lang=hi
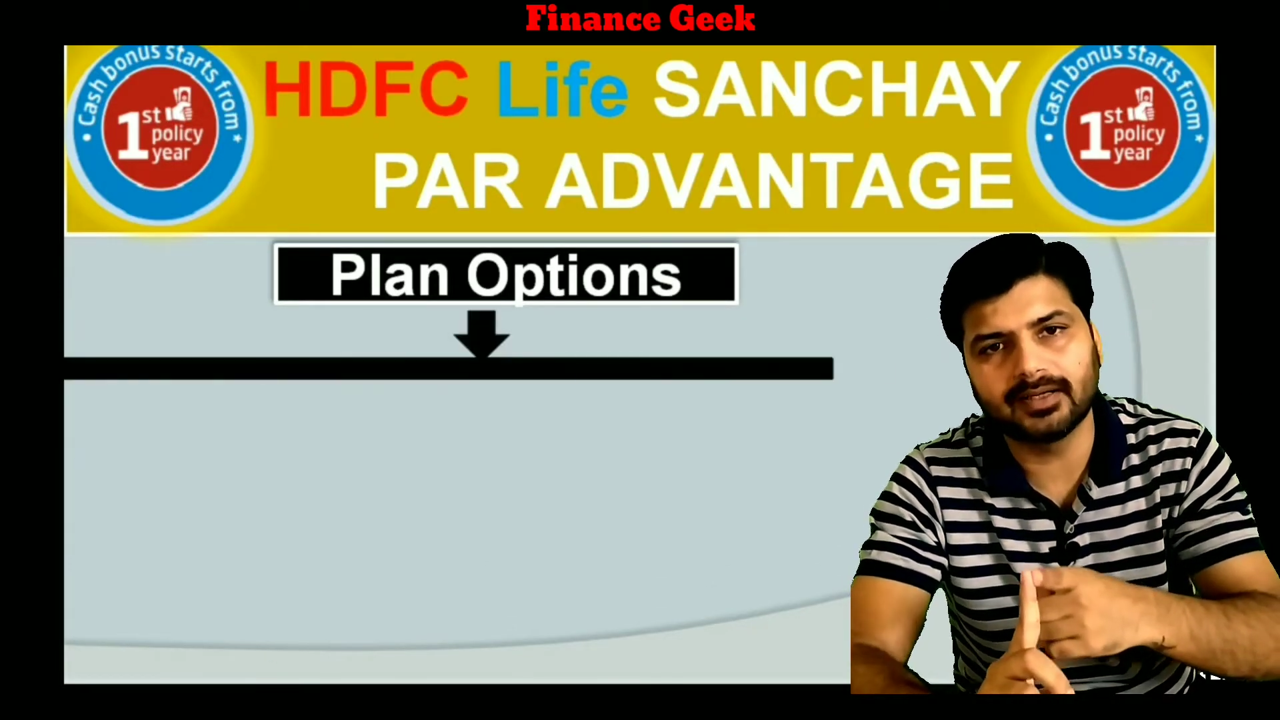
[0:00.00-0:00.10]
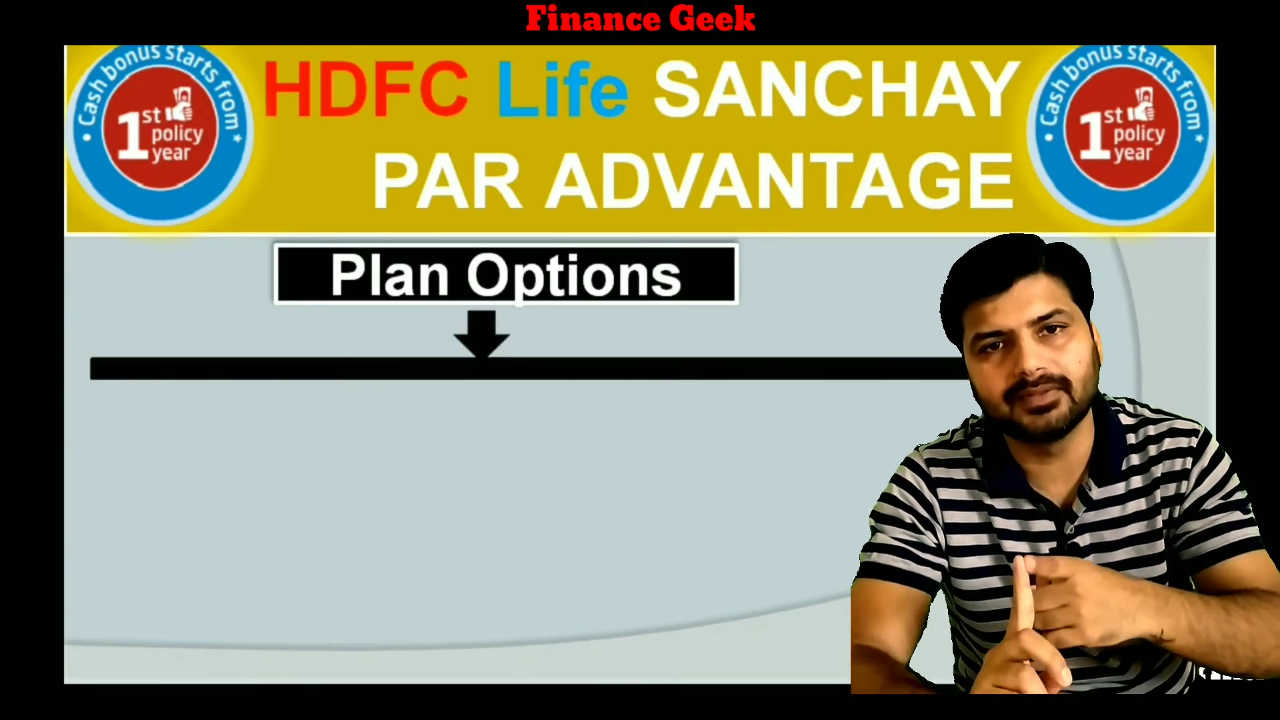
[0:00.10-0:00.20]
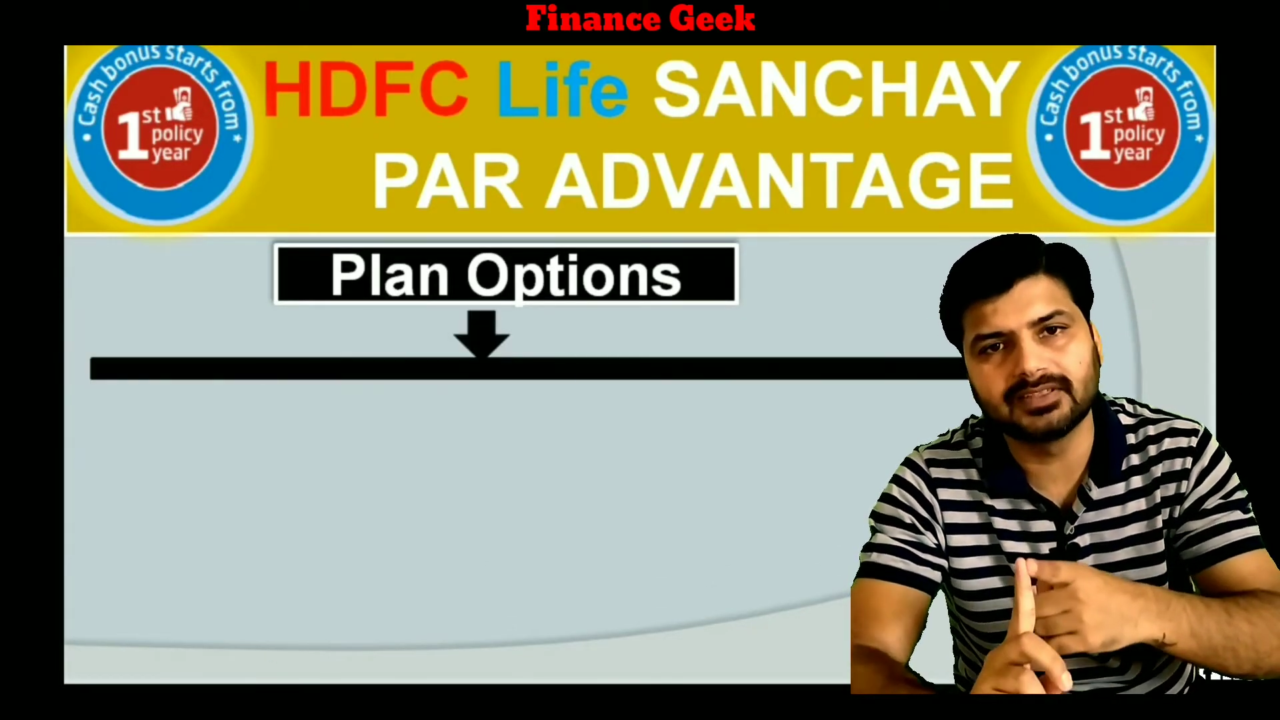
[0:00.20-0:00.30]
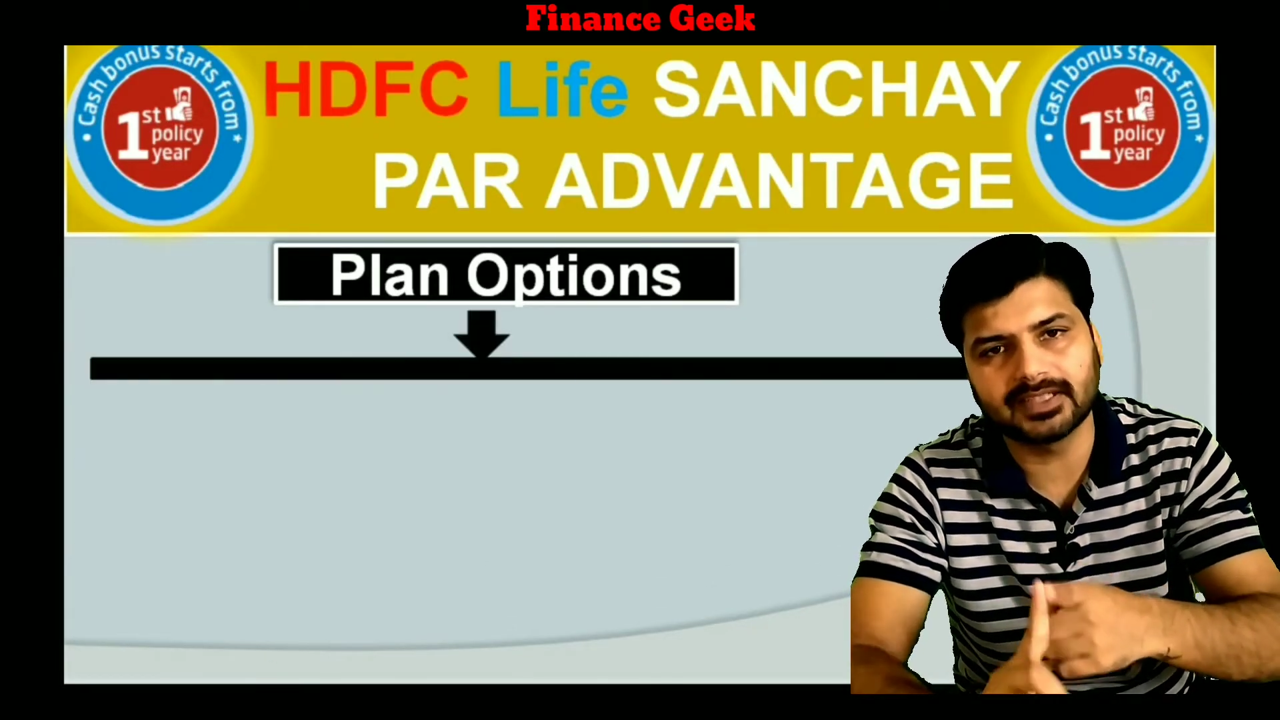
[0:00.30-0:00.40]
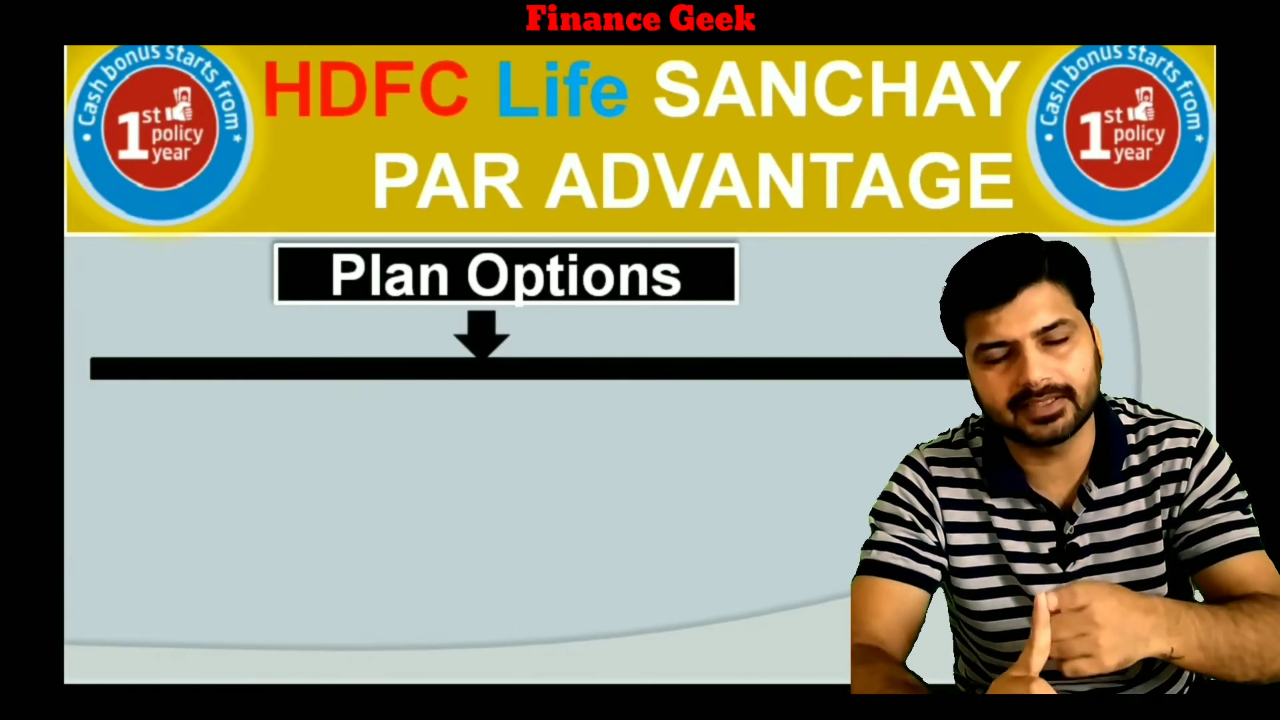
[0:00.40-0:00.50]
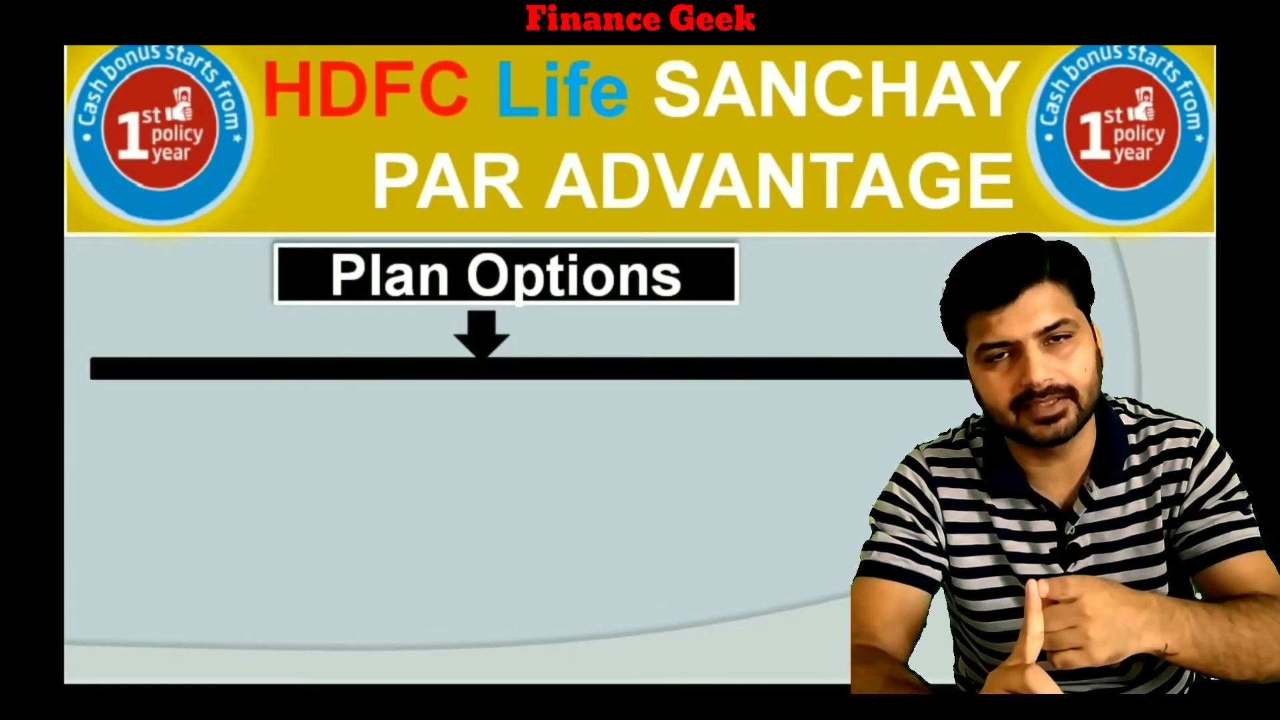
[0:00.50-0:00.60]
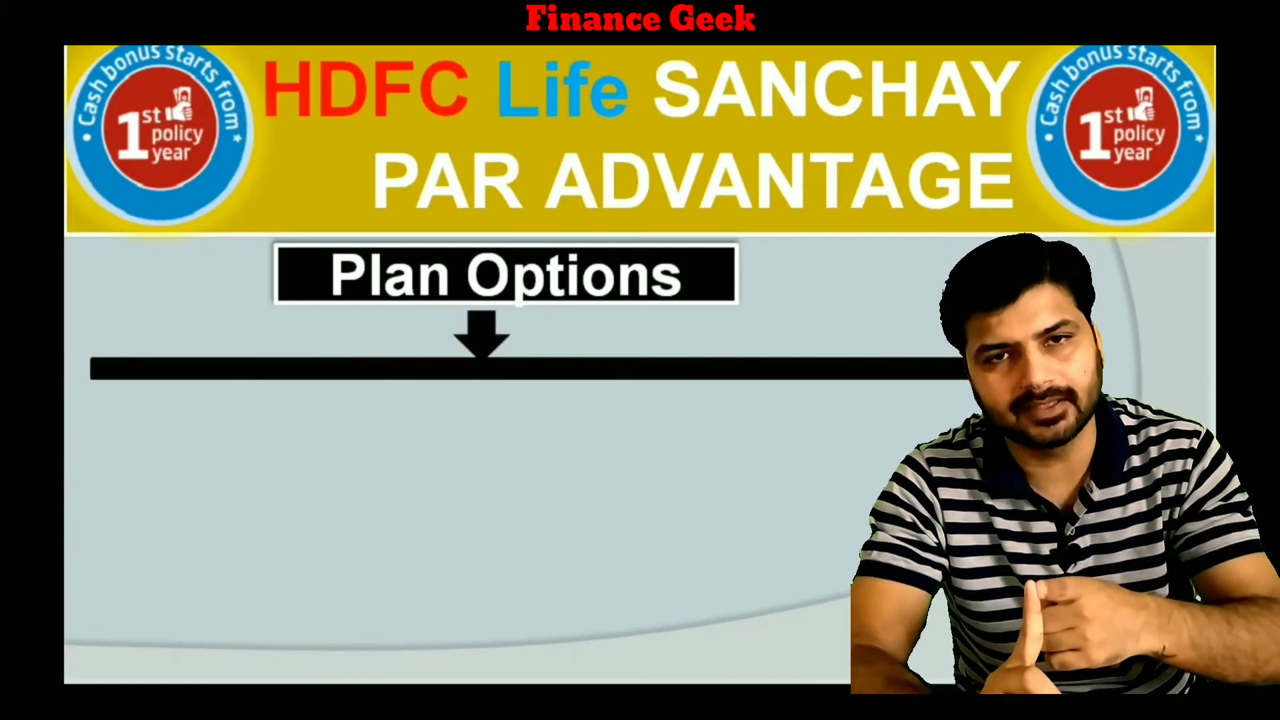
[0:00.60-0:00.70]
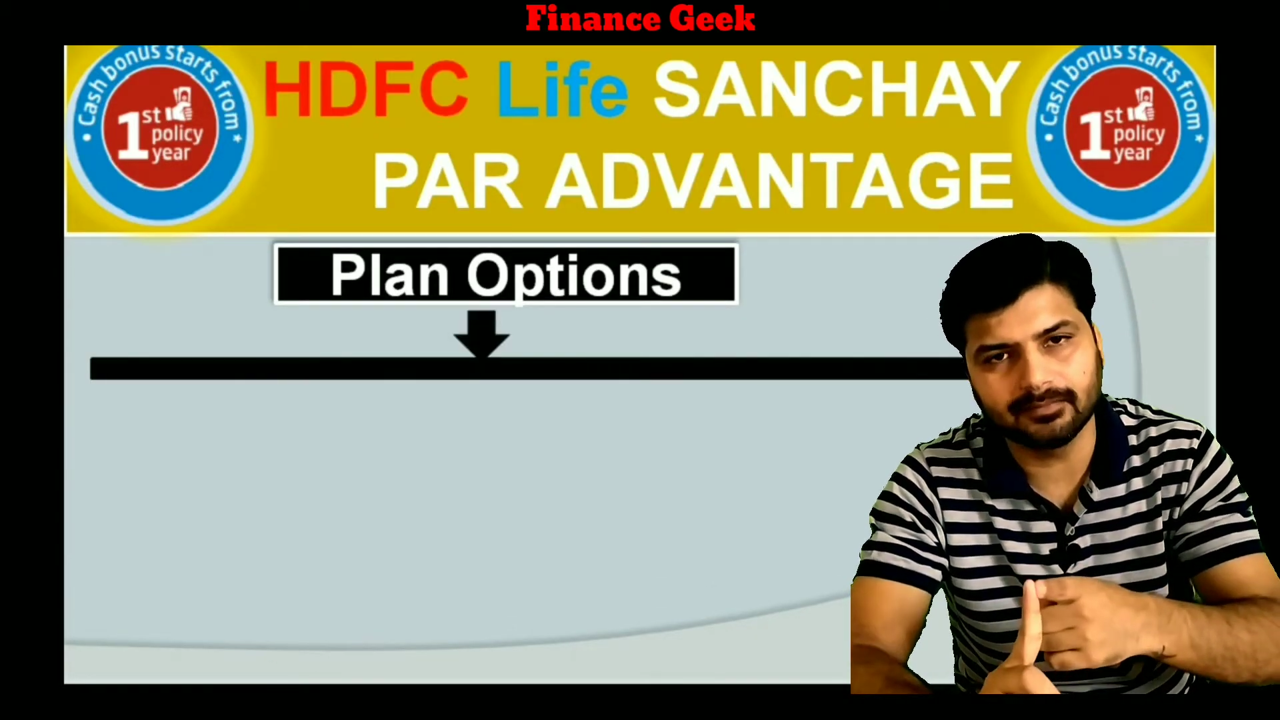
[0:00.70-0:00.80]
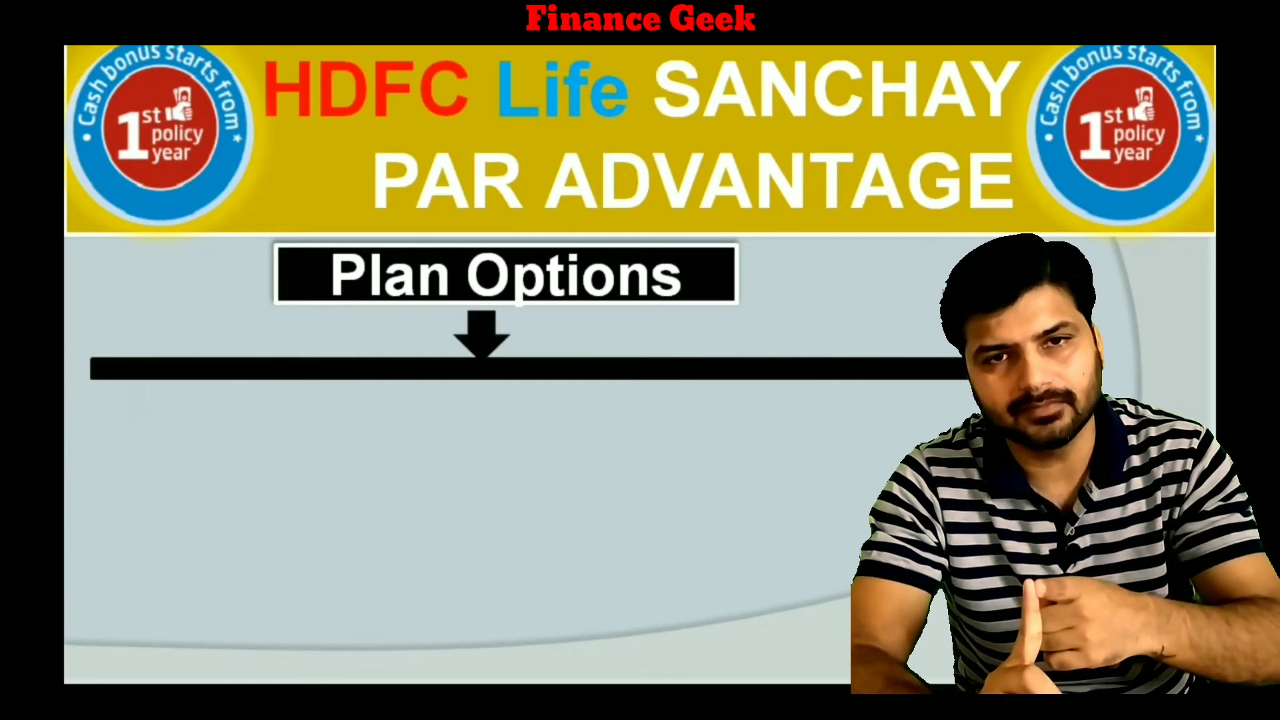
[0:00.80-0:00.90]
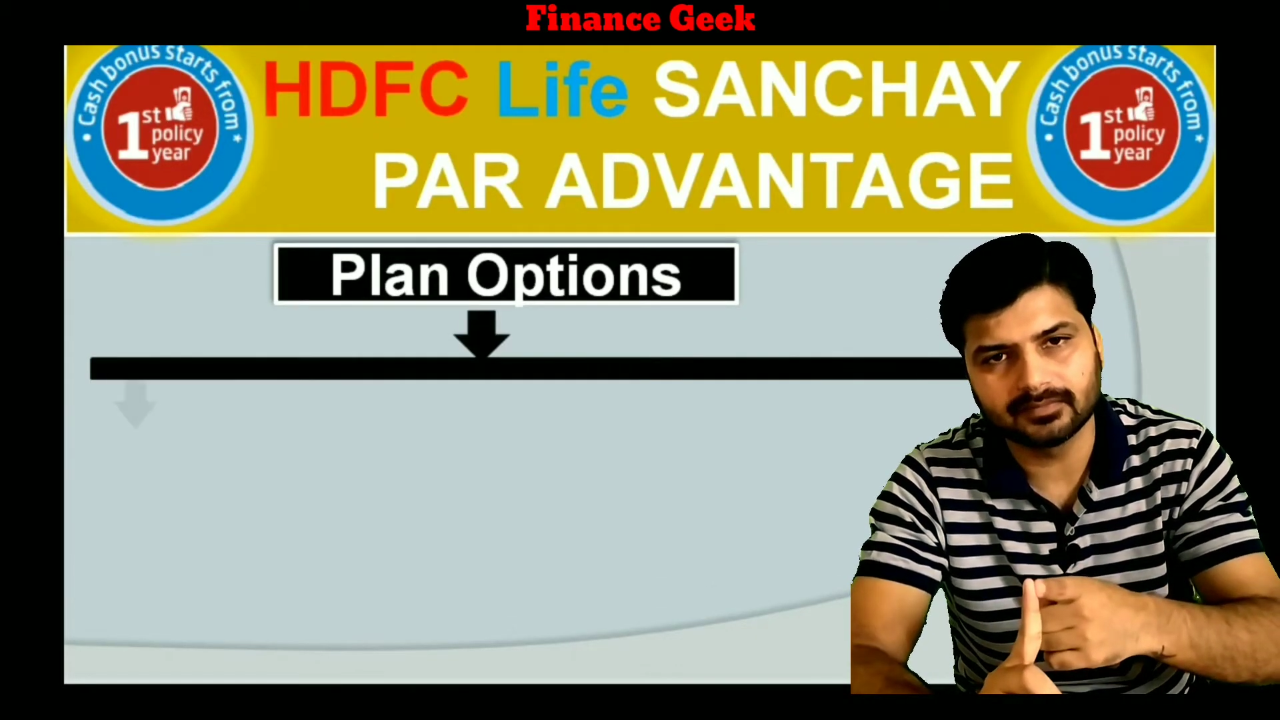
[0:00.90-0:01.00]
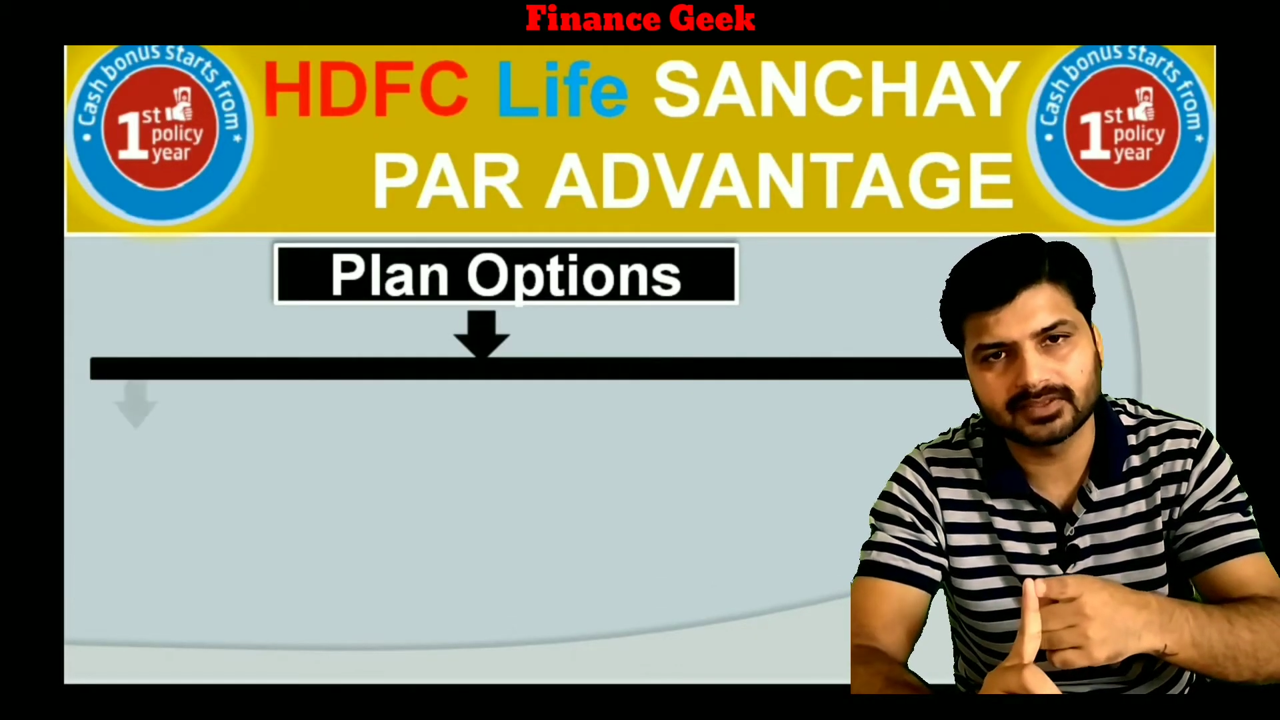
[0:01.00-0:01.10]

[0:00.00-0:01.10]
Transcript: इमीडिएट इनकम